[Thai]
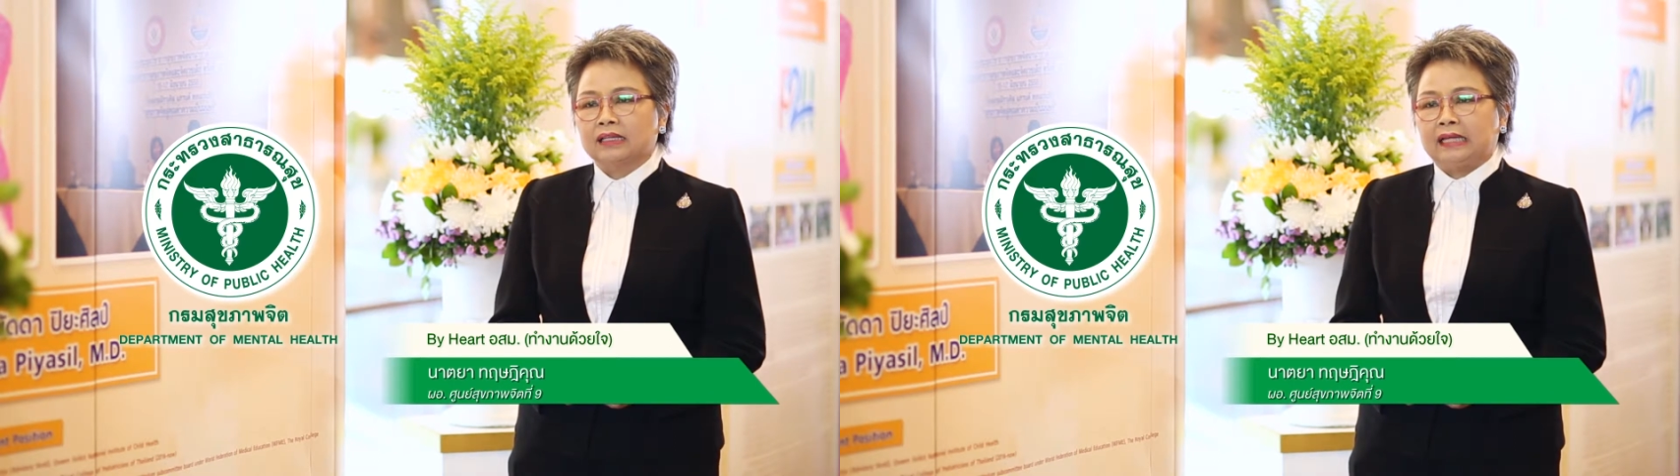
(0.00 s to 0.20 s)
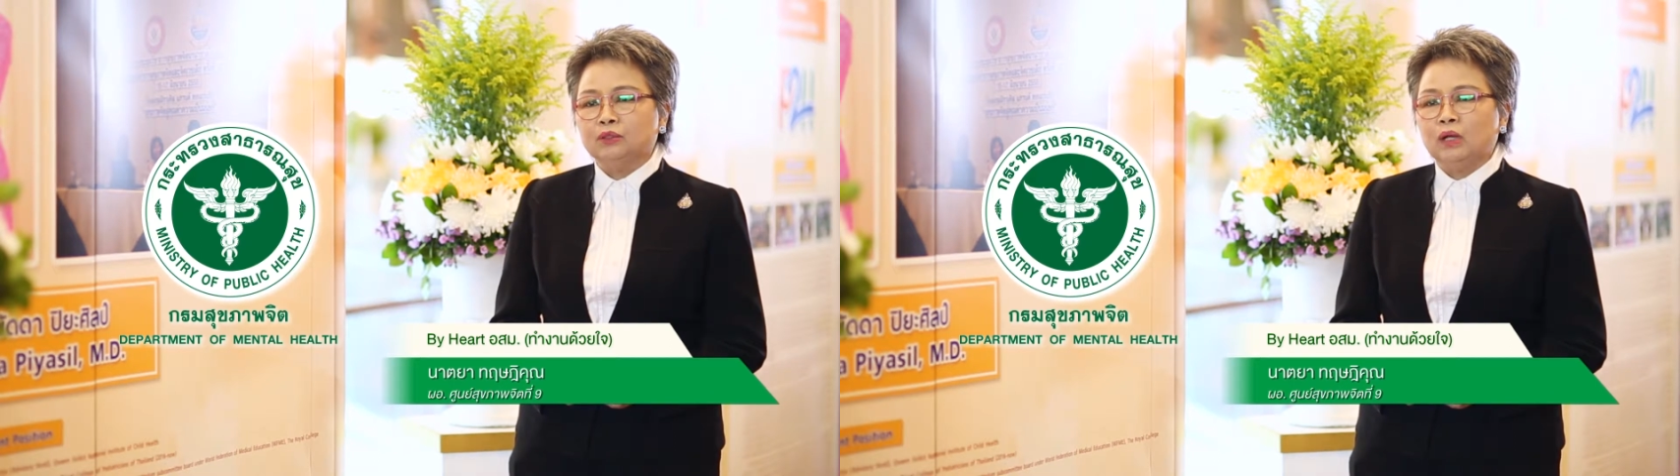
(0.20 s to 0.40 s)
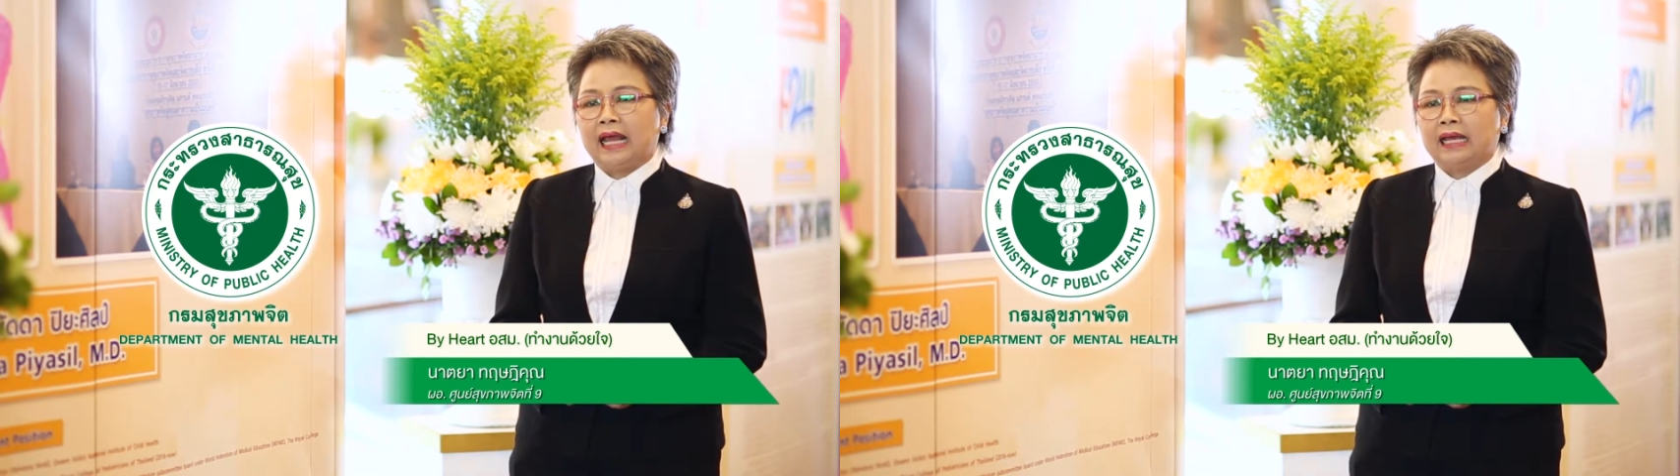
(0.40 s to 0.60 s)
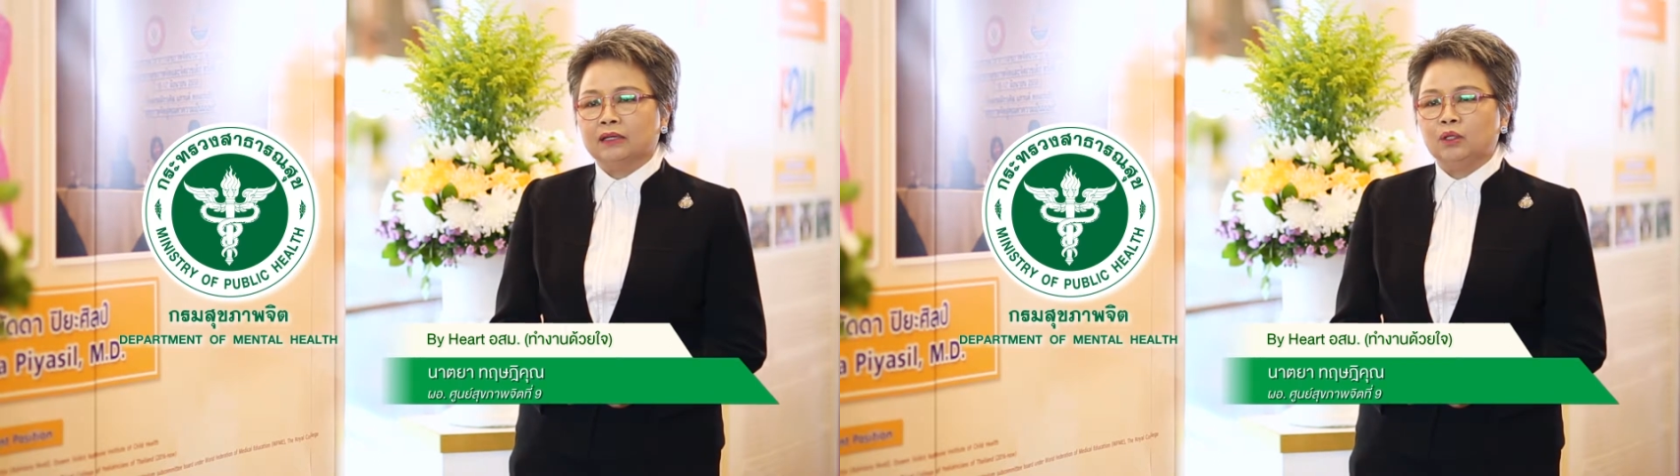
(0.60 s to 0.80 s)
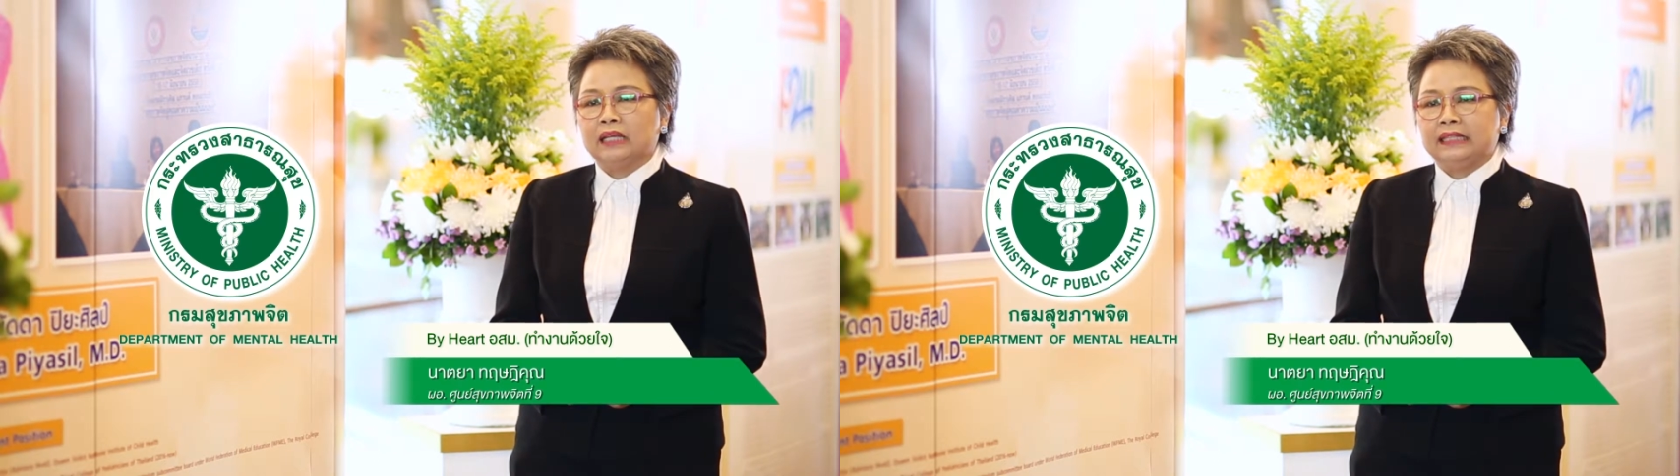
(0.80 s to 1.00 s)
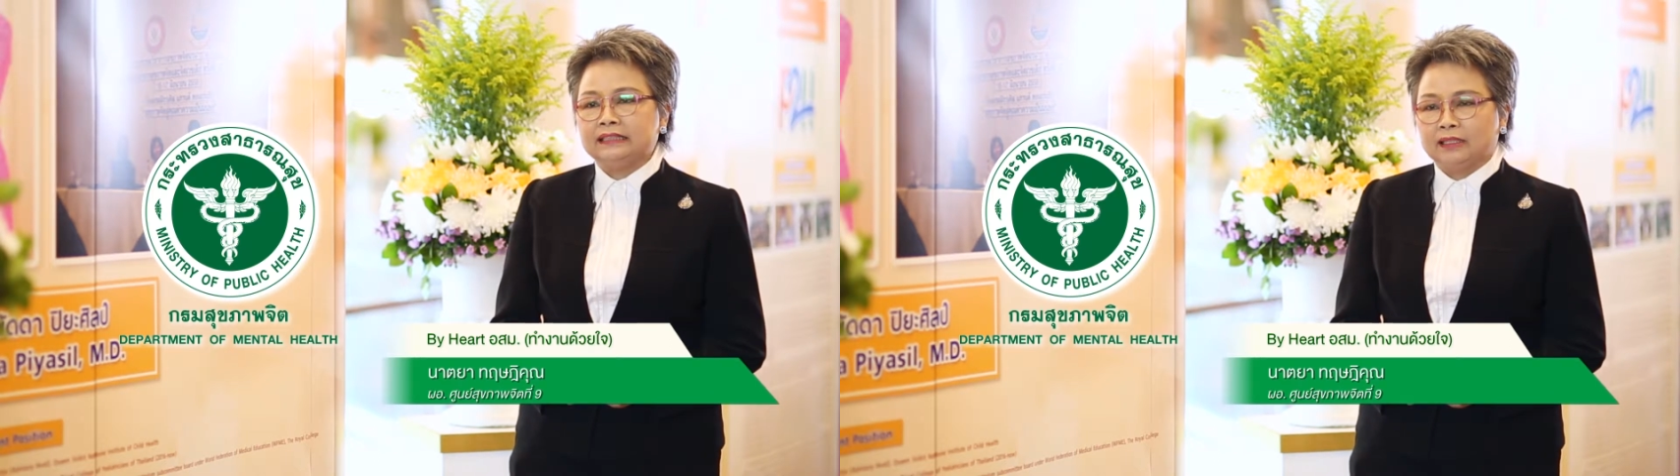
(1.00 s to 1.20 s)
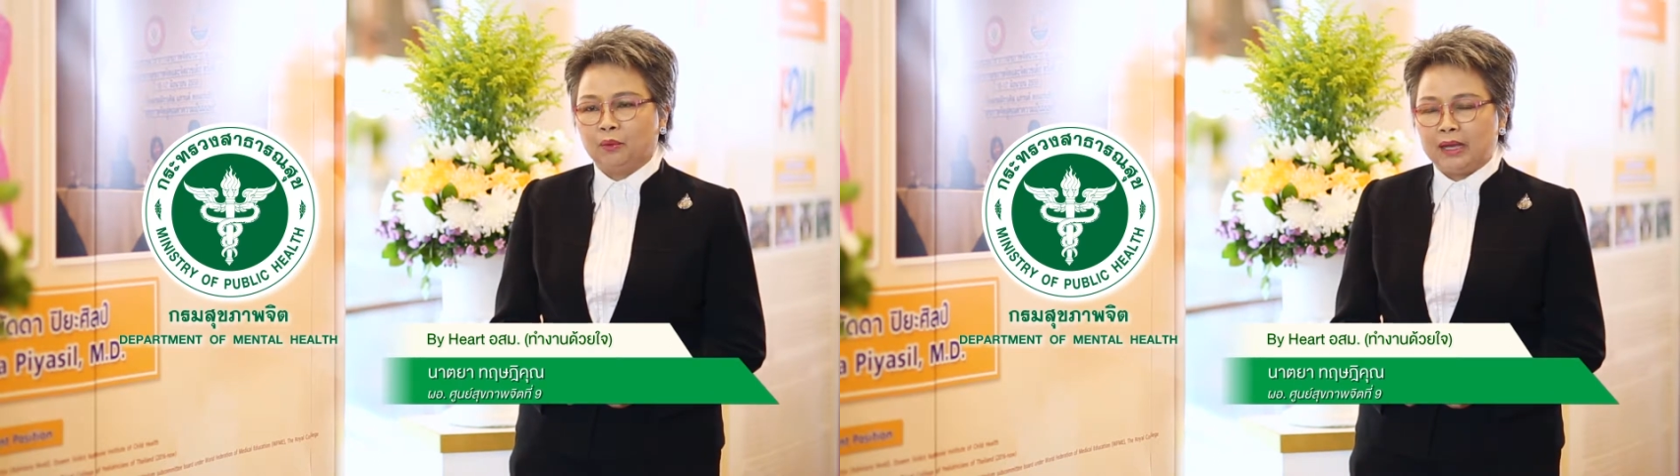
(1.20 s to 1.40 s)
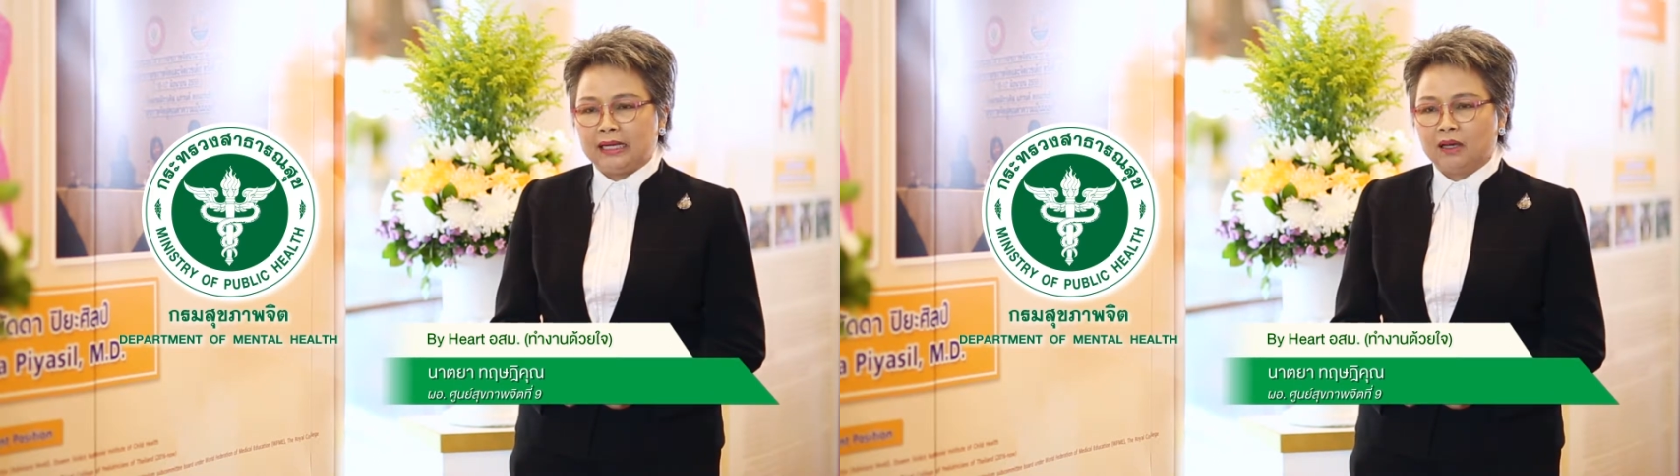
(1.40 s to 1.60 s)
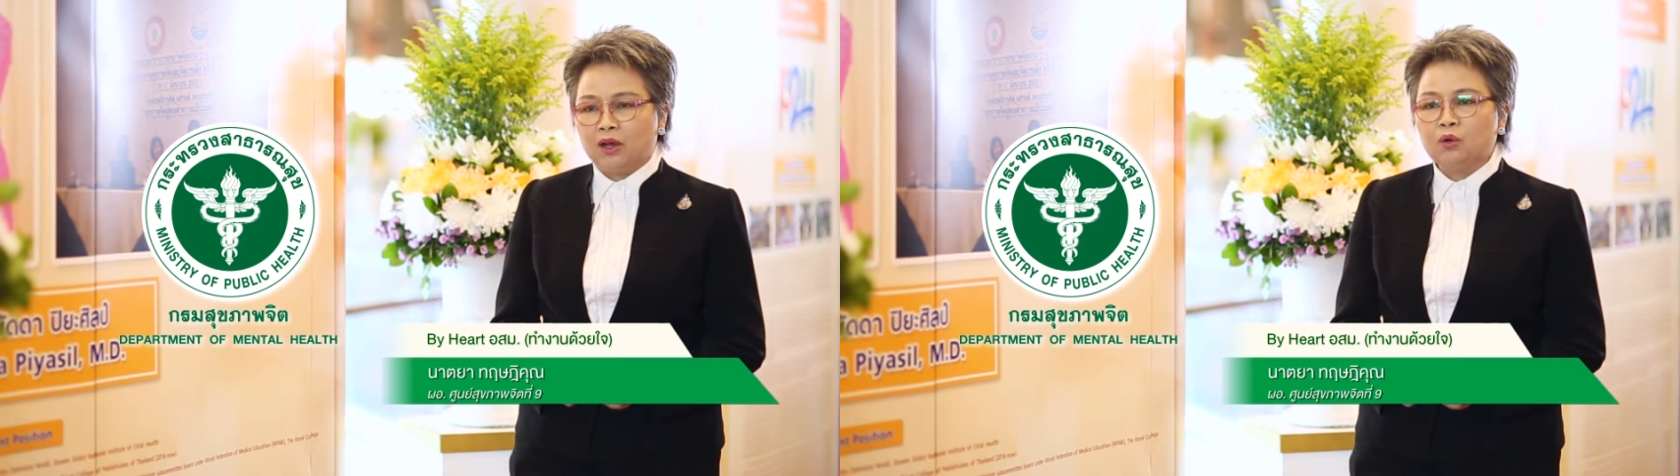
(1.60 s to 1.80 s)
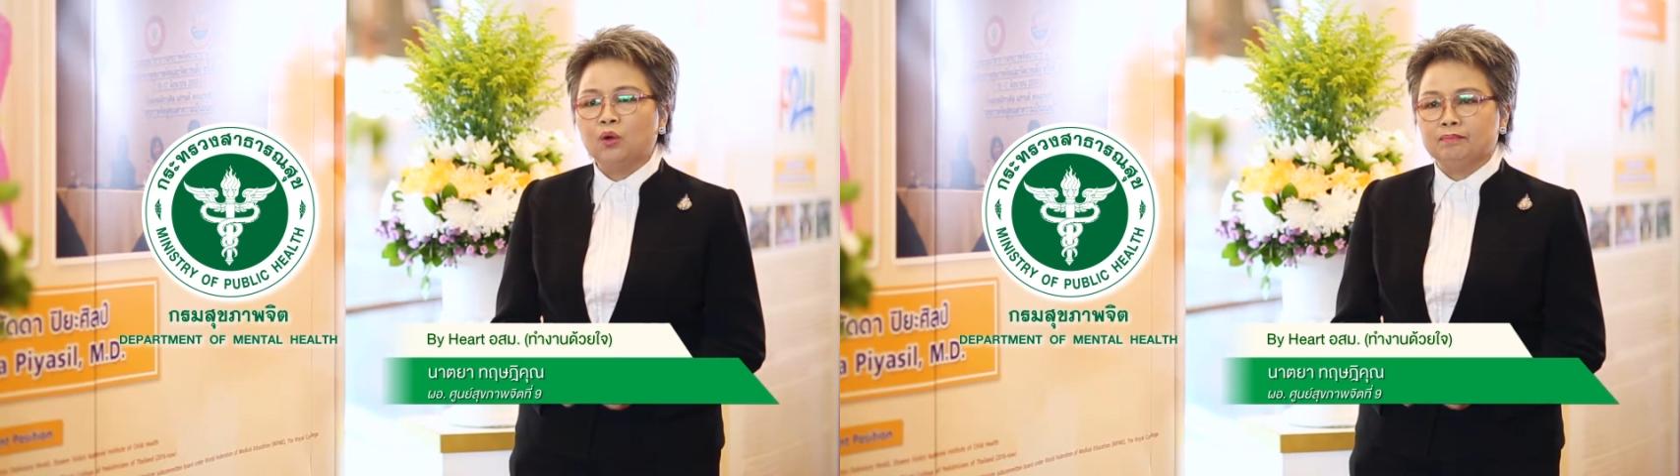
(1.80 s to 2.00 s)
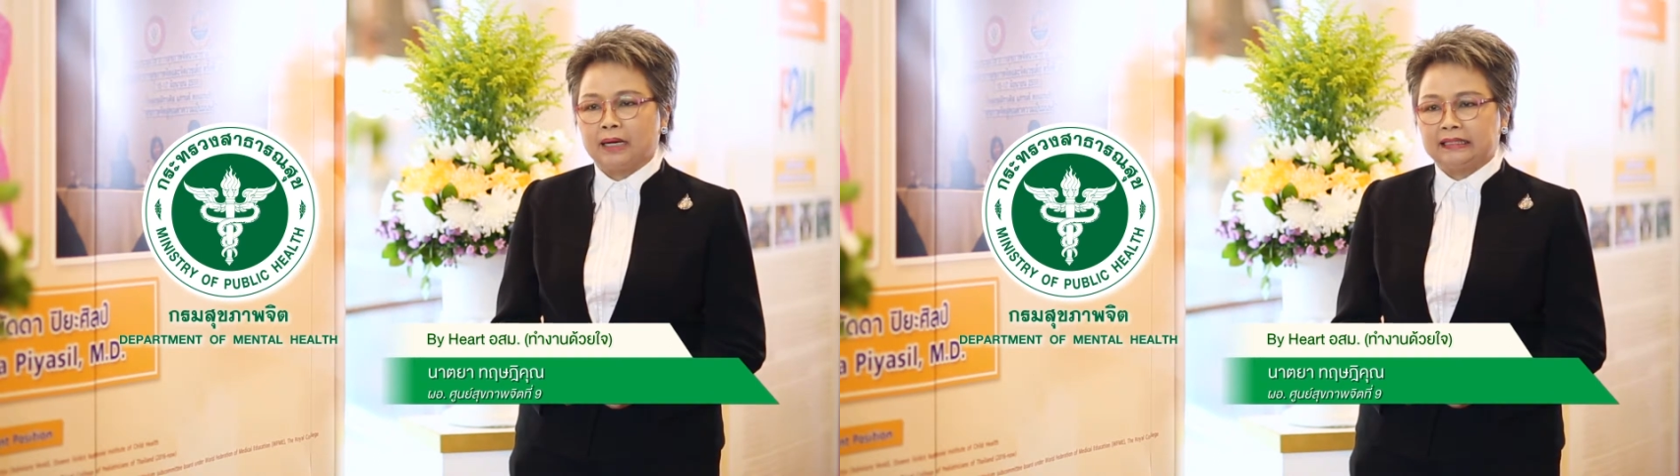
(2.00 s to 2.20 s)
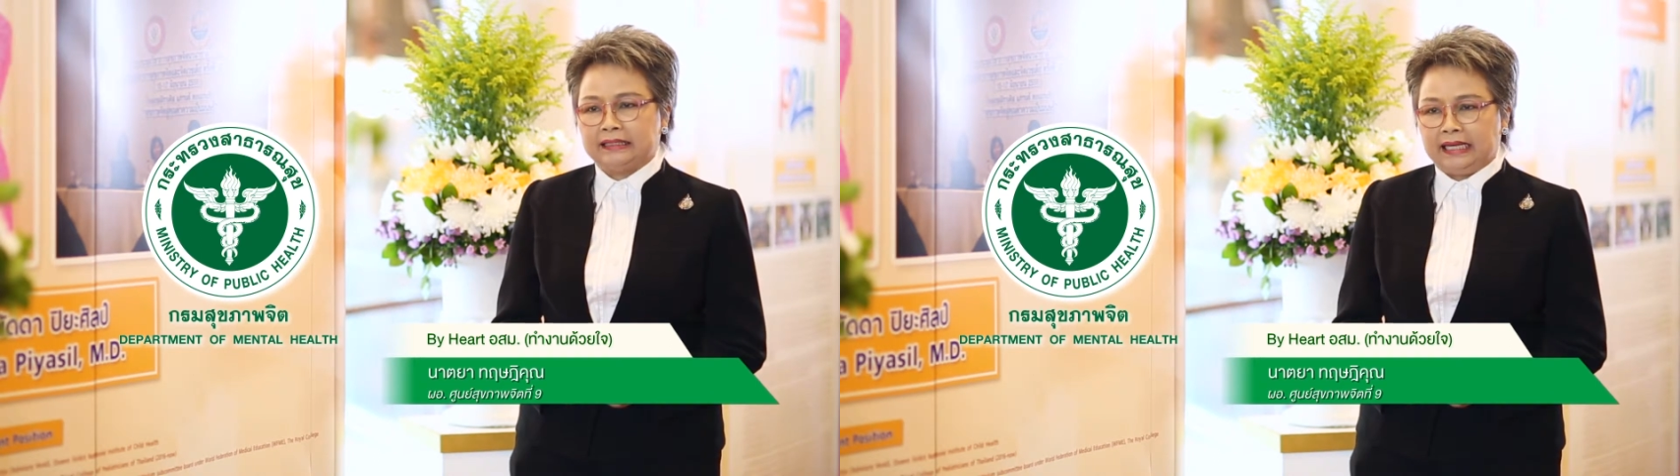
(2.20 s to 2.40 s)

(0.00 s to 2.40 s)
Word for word: การดูแลคนไข้จิตเวชแล้วก็คนปก